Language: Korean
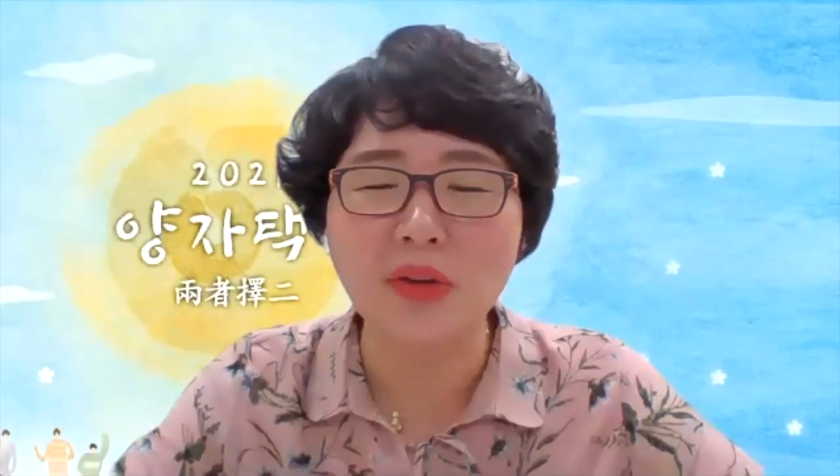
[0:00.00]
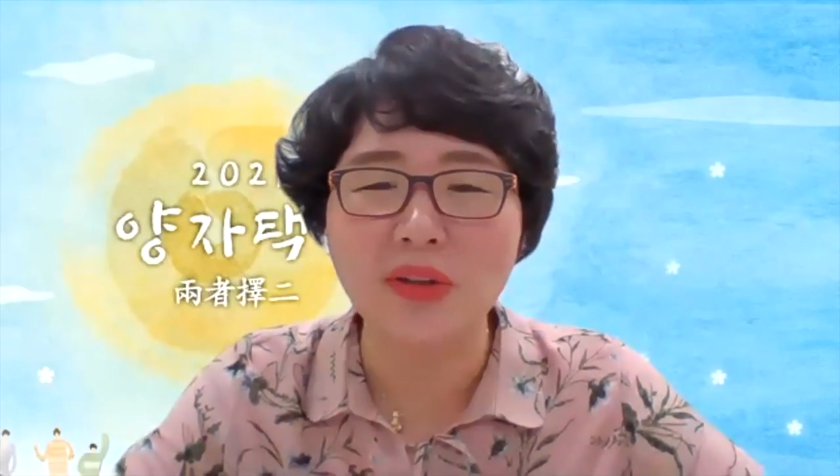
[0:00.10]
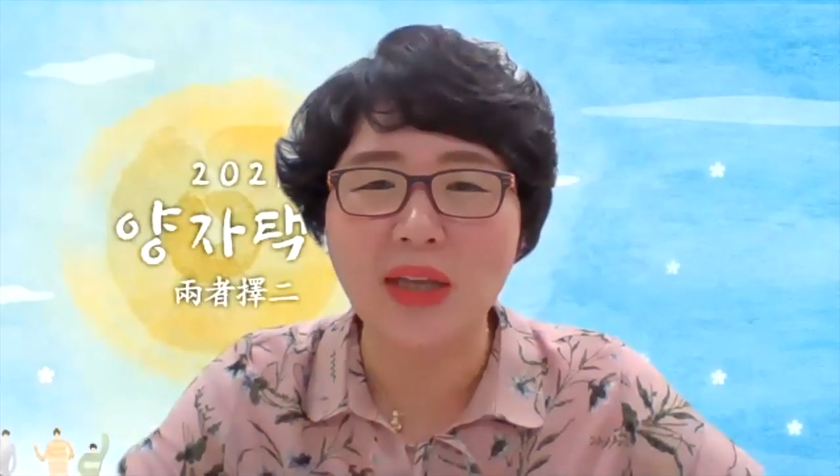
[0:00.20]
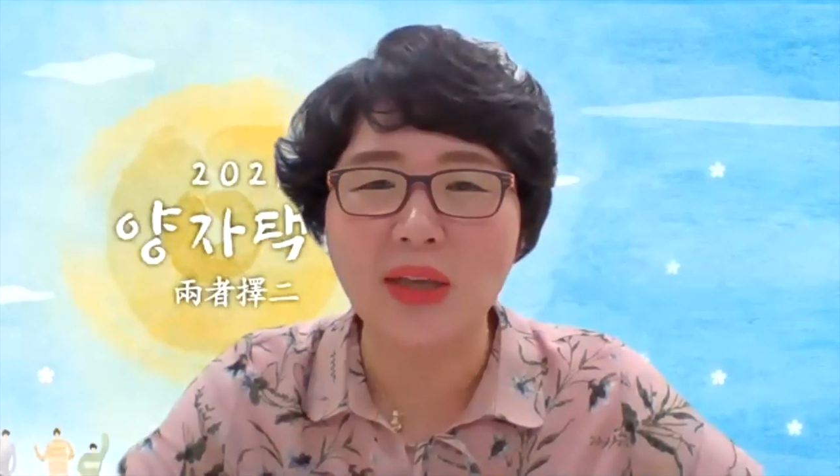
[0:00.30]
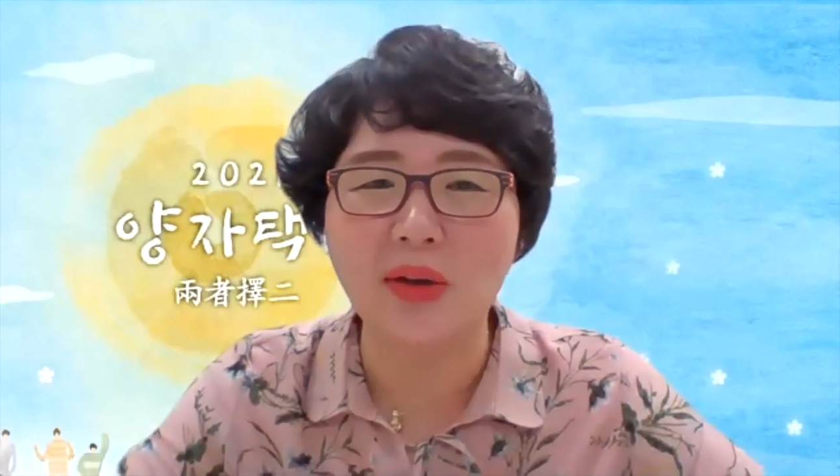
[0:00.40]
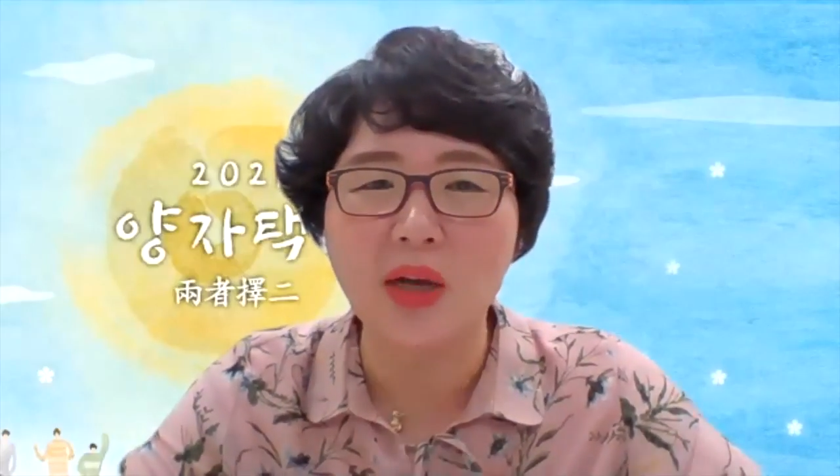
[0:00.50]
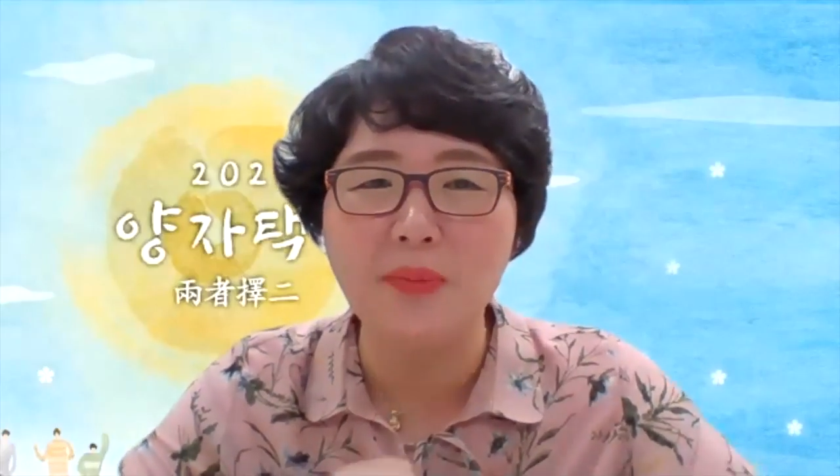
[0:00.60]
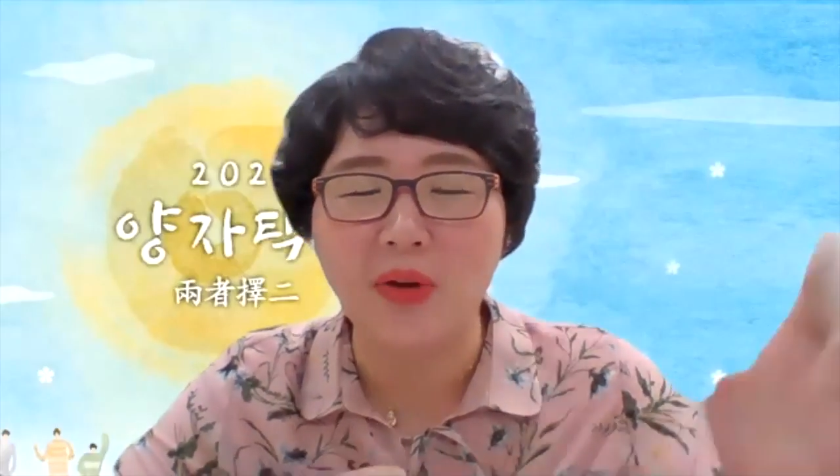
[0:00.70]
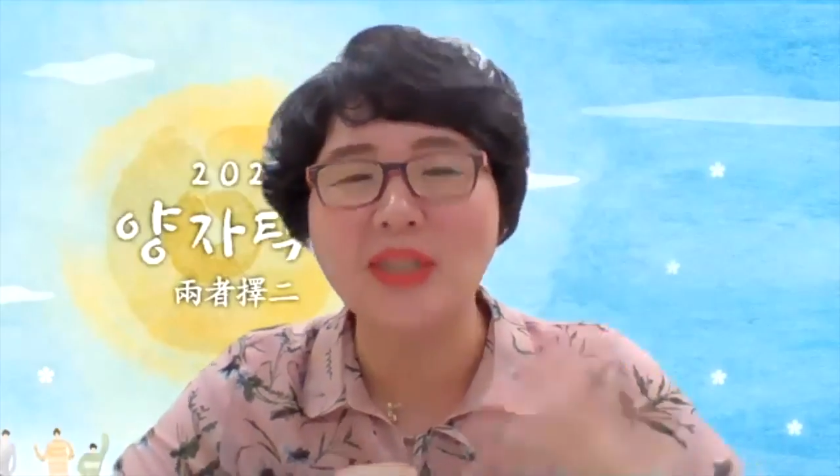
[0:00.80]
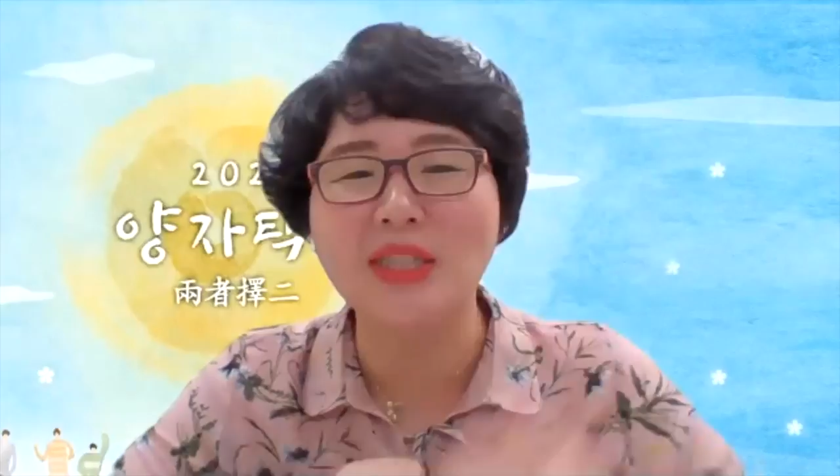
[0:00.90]
거네요. 이건
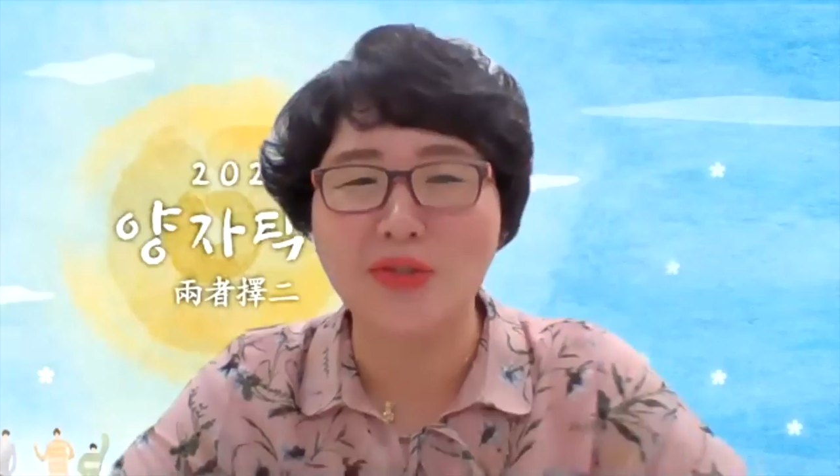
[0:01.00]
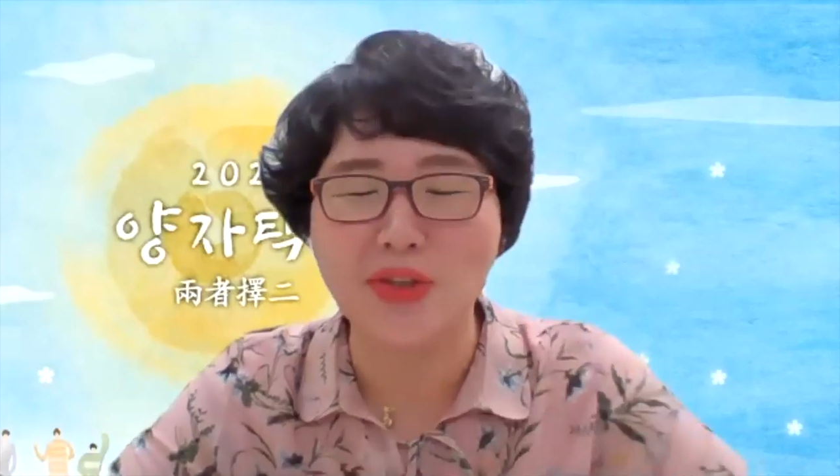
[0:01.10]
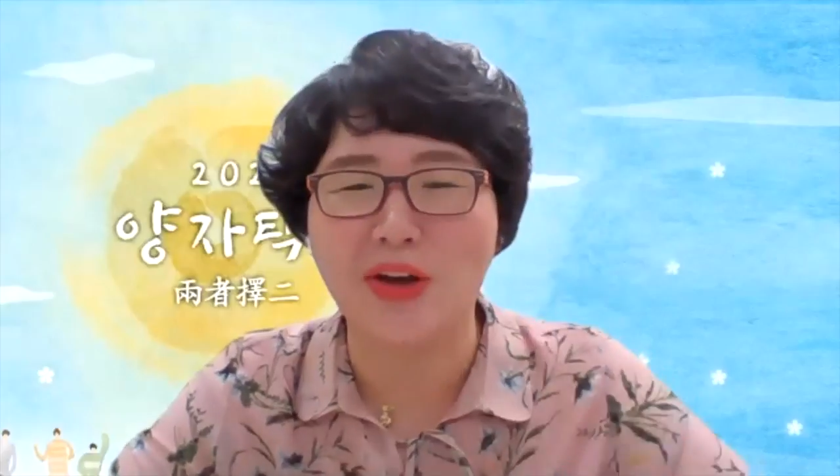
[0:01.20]
버리시고요.